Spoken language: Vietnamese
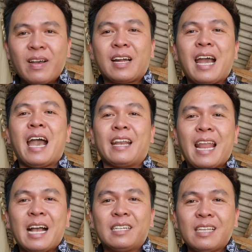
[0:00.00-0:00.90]
và khả
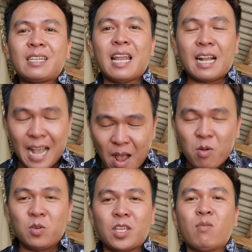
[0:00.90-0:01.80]
năng rất là
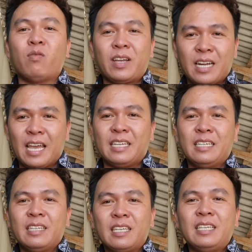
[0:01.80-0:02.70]
cao trong vụ việc này
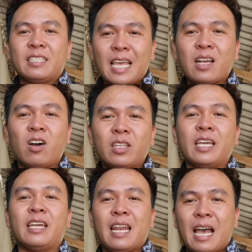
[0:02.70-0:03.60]
thì sẽ có
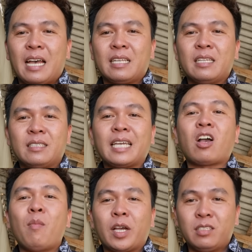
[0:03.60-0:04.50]
thể là sẽ
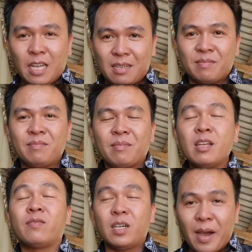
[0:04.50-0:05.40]
có một cái sự thật
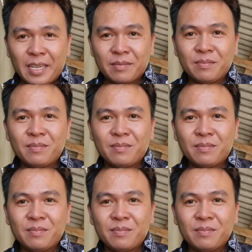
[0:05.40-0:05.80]
được phơi bày